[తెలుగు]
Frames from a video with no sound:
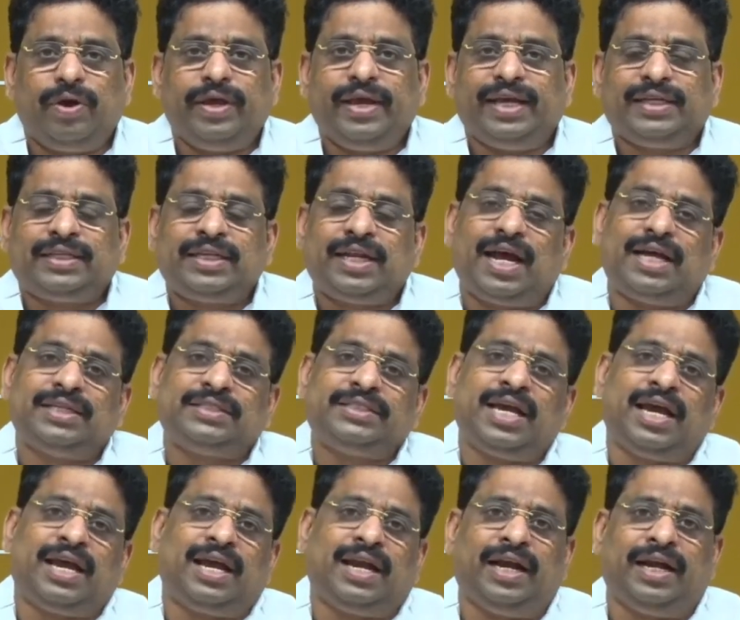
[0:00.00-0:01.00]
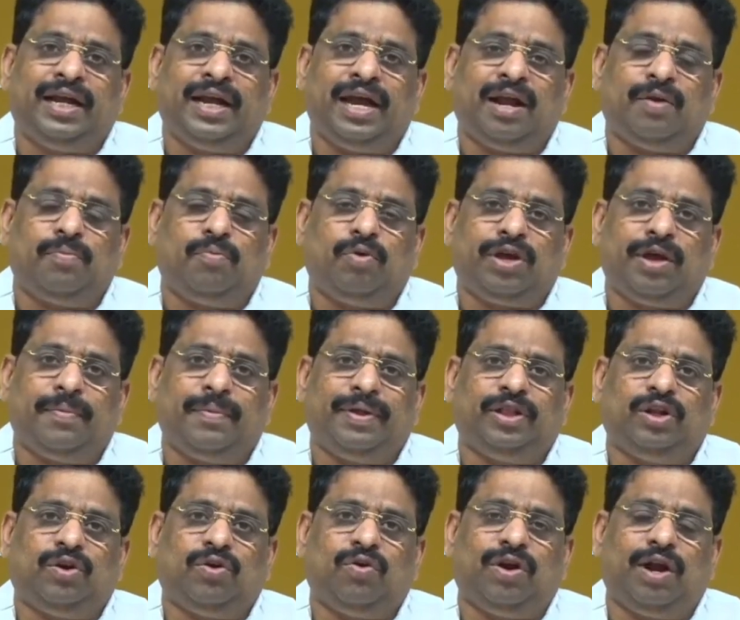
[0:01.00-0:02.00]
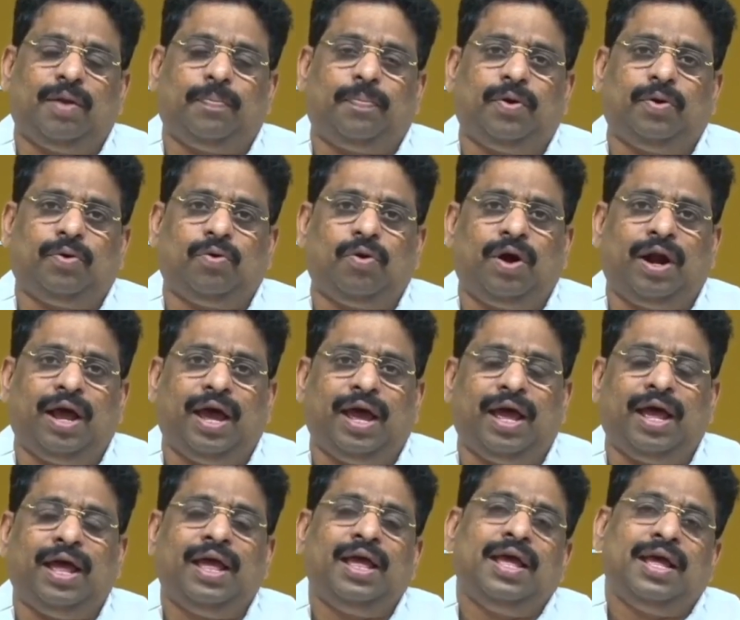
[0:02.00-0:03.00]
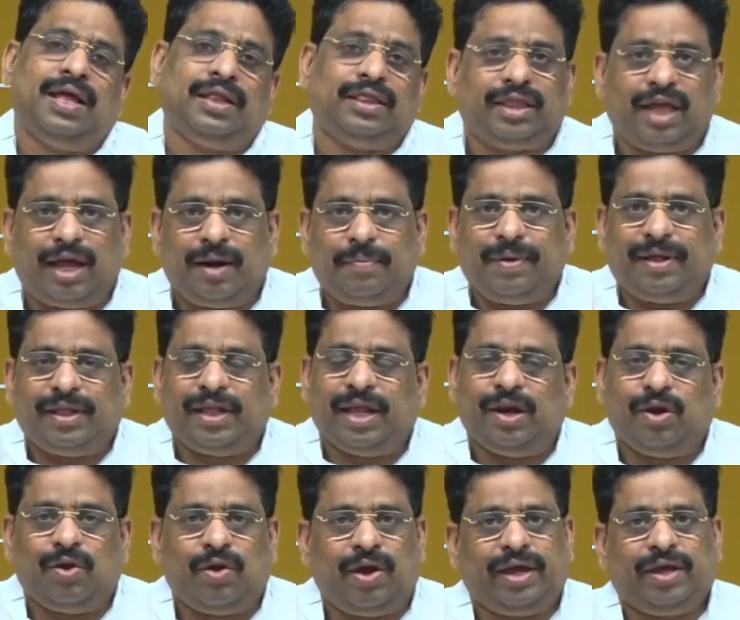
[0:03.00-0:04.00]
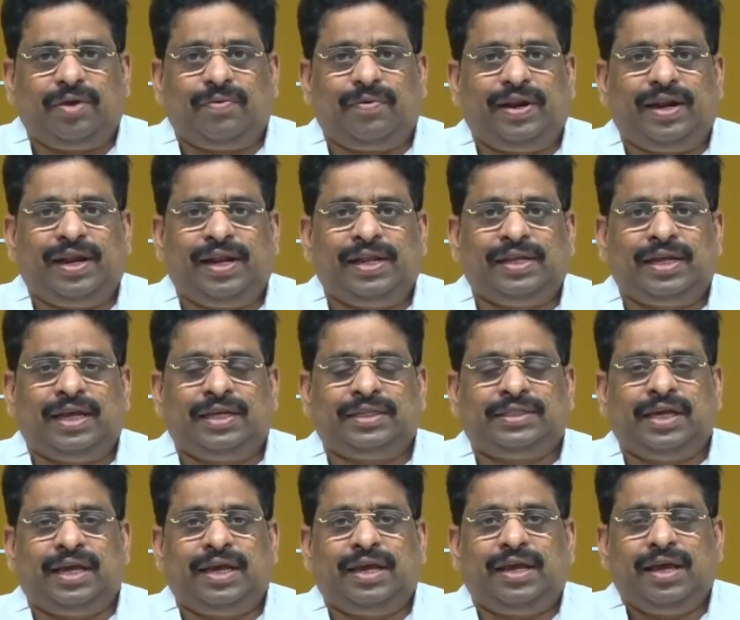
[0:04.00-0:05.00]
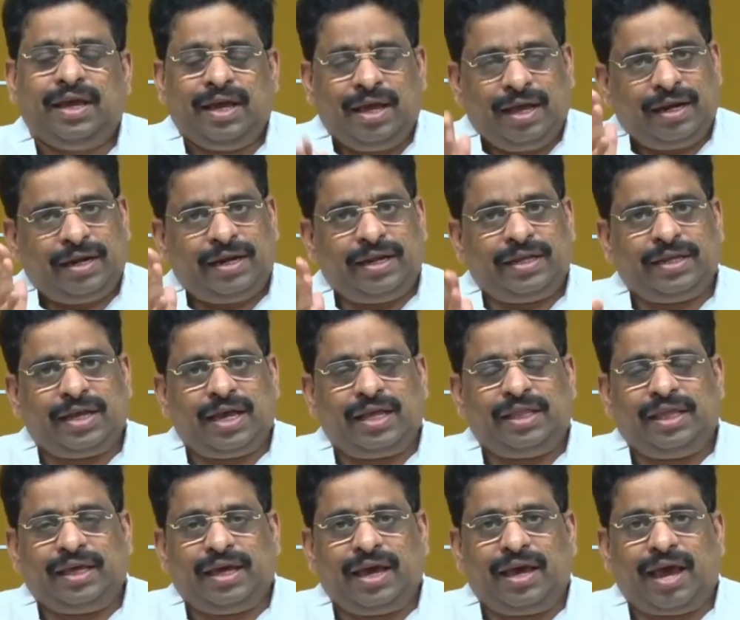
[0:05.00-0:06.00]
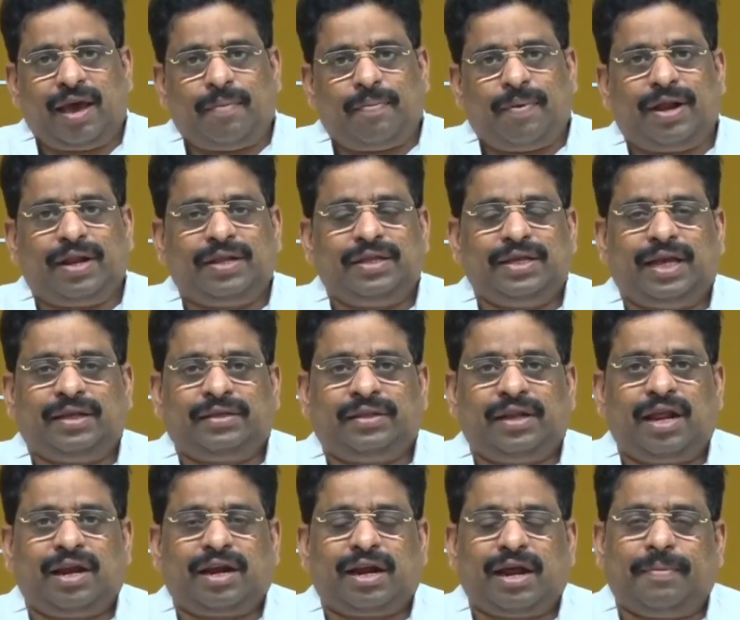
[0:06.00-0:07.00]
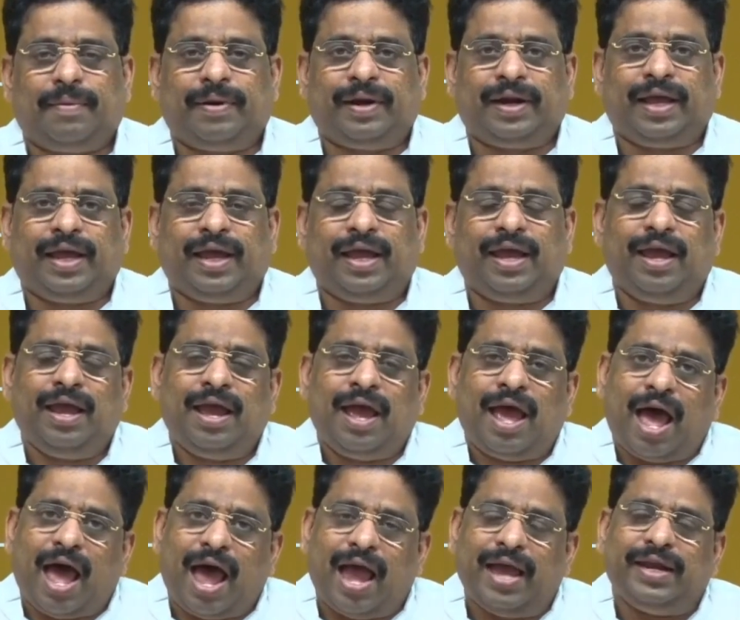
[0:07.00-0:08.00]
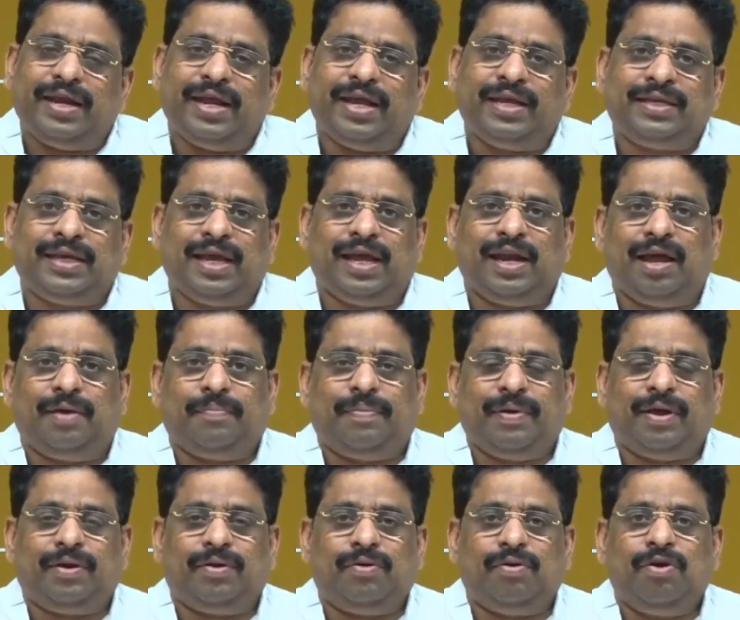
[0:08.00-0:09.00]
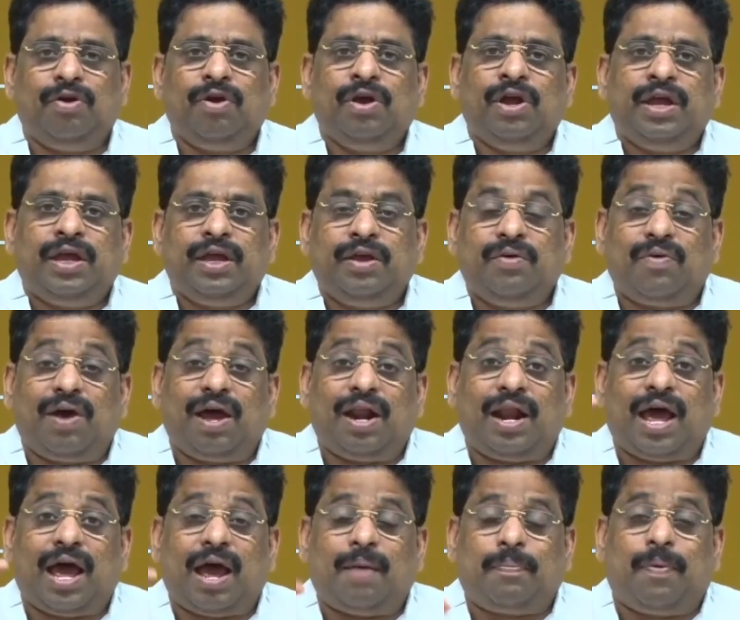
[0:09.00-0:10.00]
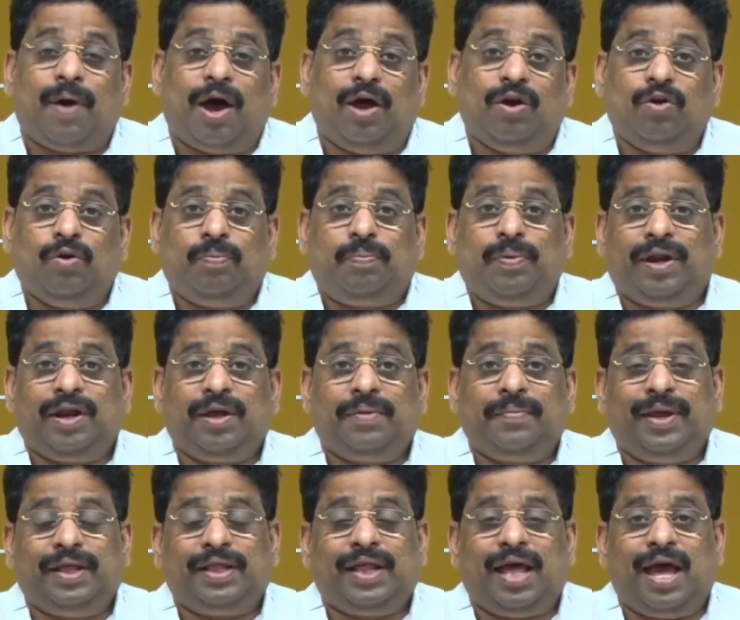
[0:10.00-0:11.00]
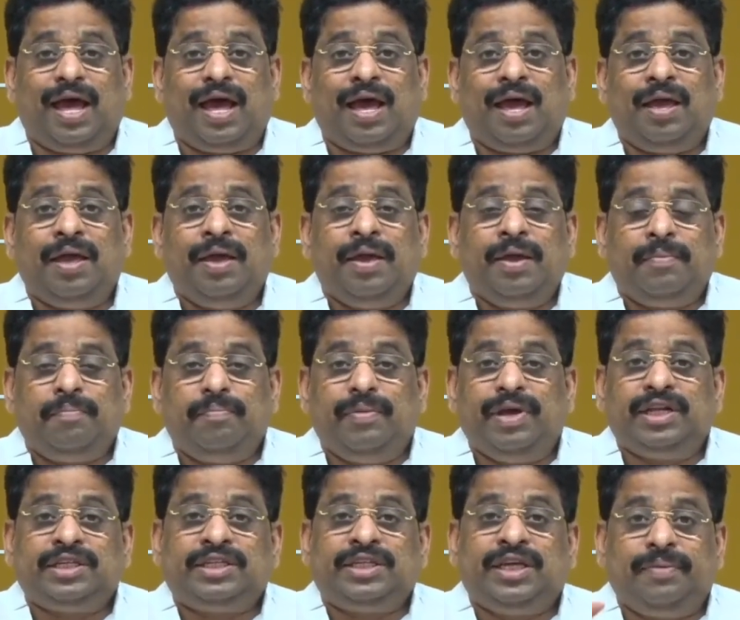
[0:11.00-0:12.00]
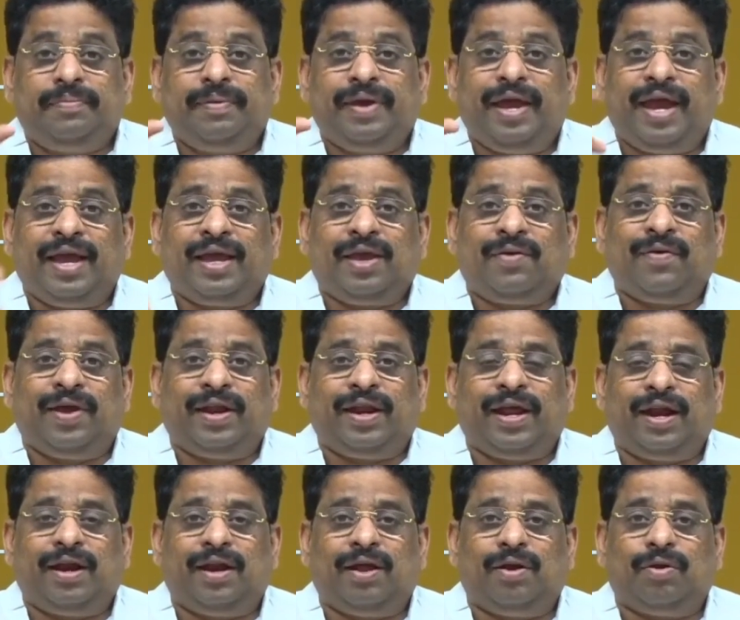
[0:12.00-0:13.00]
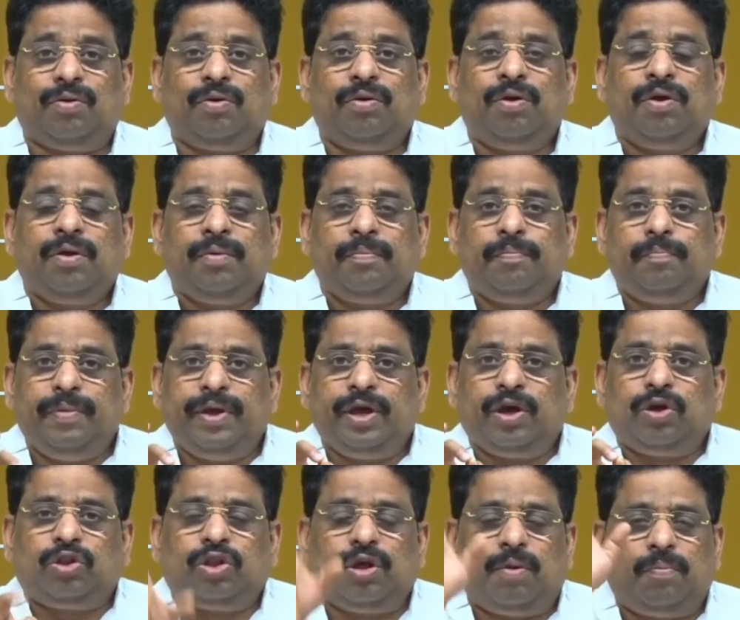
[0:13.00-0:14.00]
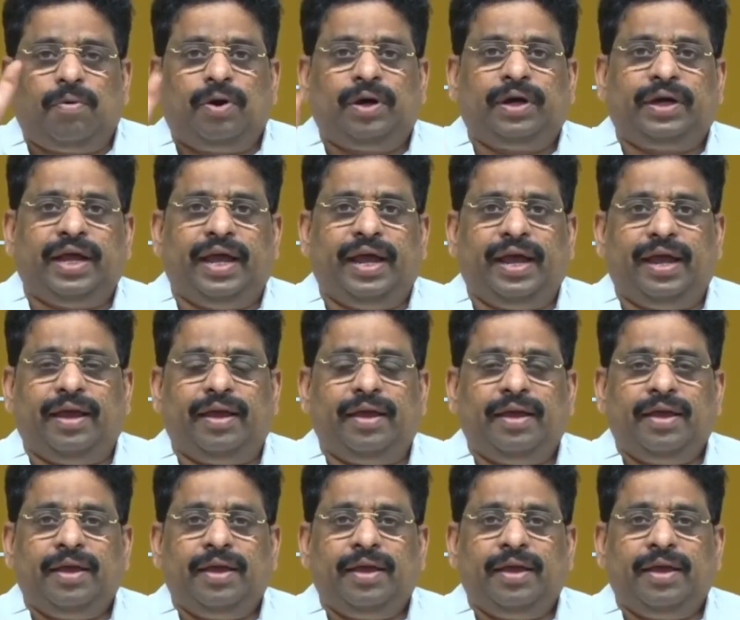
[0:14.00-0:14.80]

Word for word: వైఎస్ రాజశేఖర రెడ్డి గారు ముఖ్యమంత్రిగా ఉన్నప్పుడు కూడా దాని మీద ఎన్నో ఎంక్వైరీలు చేసి నిజాయితీగా వ్యాపారం చేస్తున్నారు కాబట్టి ఆయన ఏం చేయలేకపోయారు ఇవాళ పాలు పెరిగి మీద మీరు సిబిఐ ఎంక్వైరీ అన్నారు మీకు దమ్ముంటే